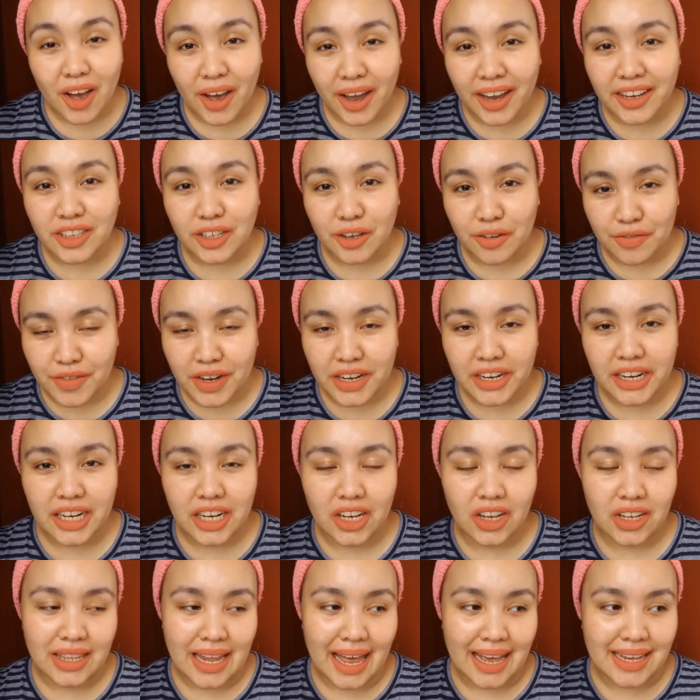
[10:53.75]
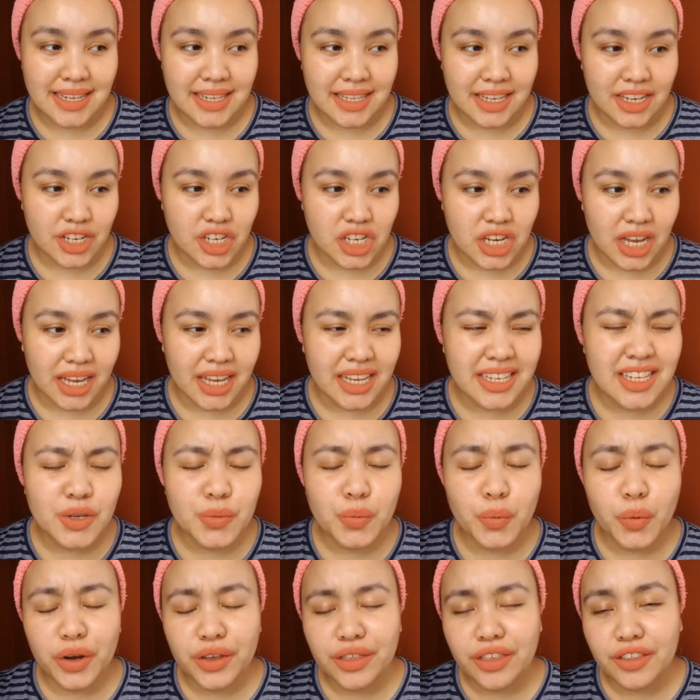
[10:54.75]
Okay to, very long lasting siya. Is
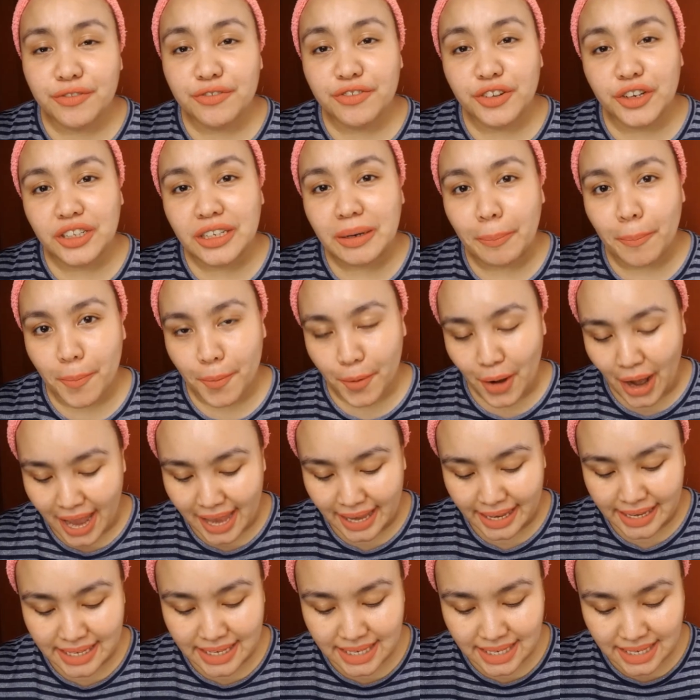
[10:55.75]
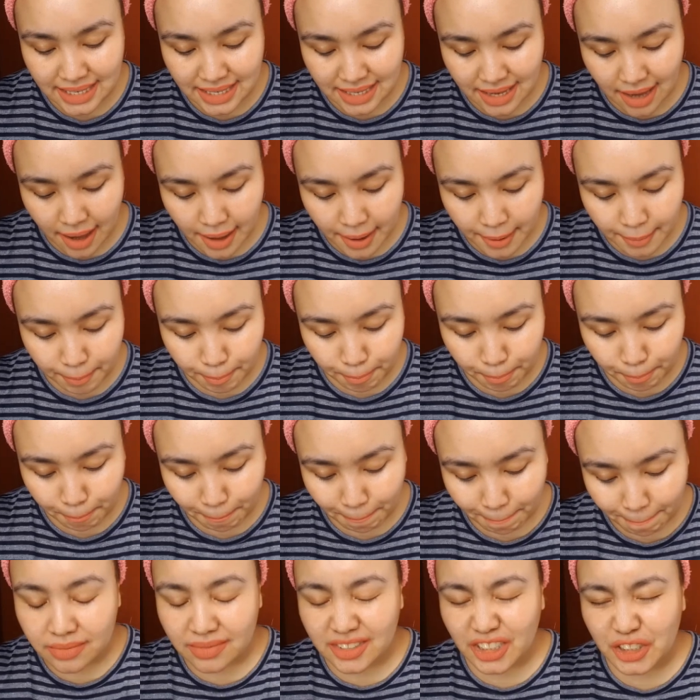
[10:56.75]
it worth it for the price? Um,
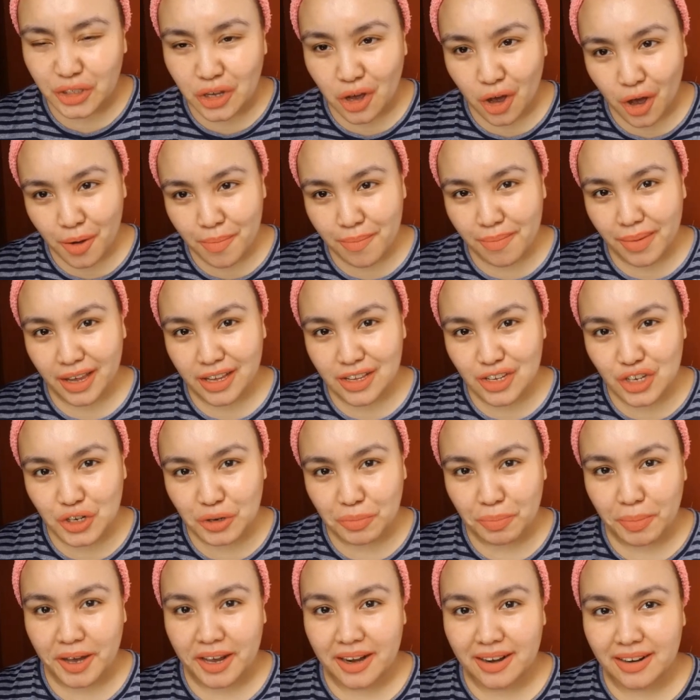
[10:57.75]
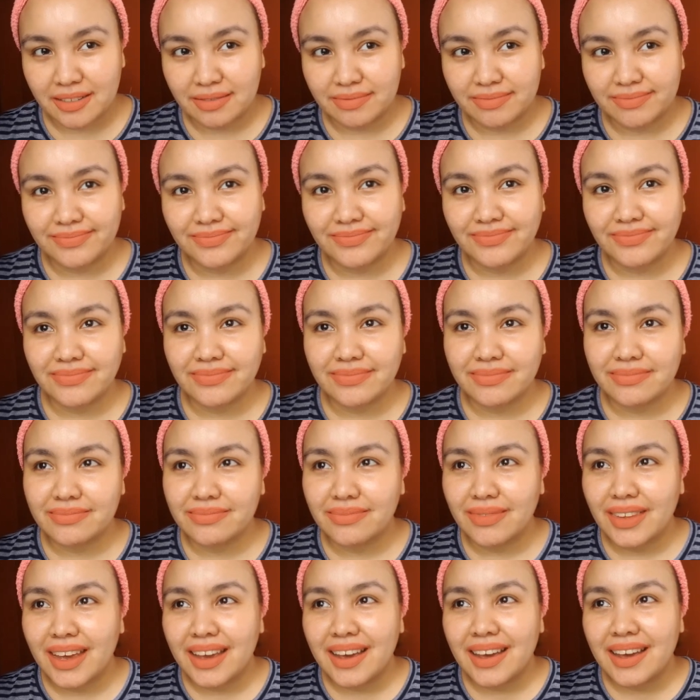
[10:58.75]
dito ka medyo parang,
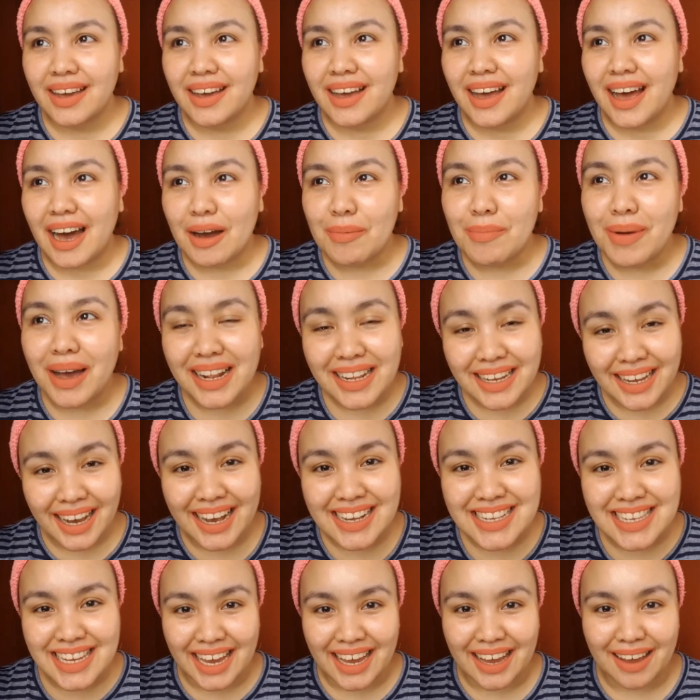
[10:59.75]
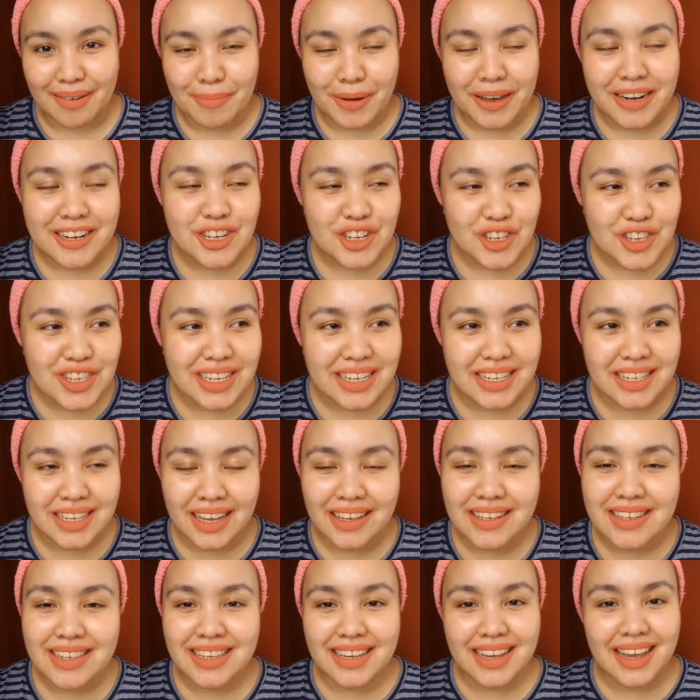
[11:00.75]
ang mahal niya kasi, para siya
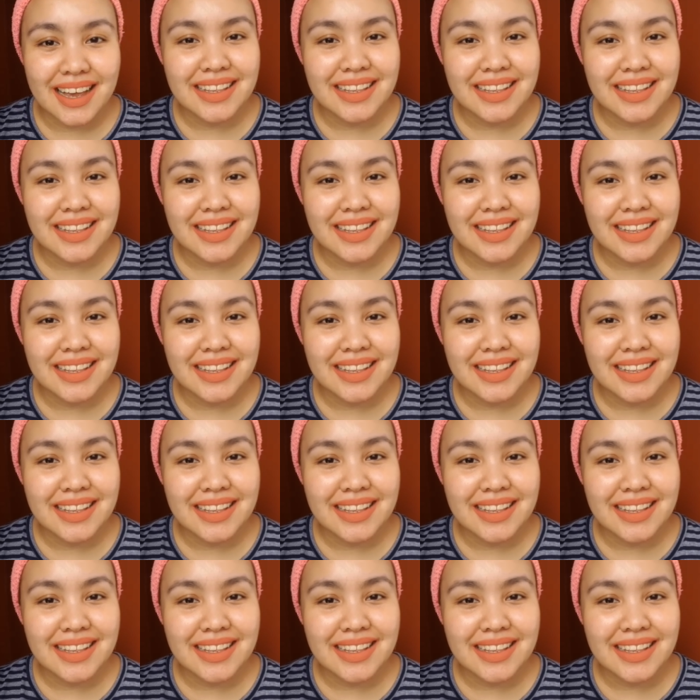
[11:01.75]
600,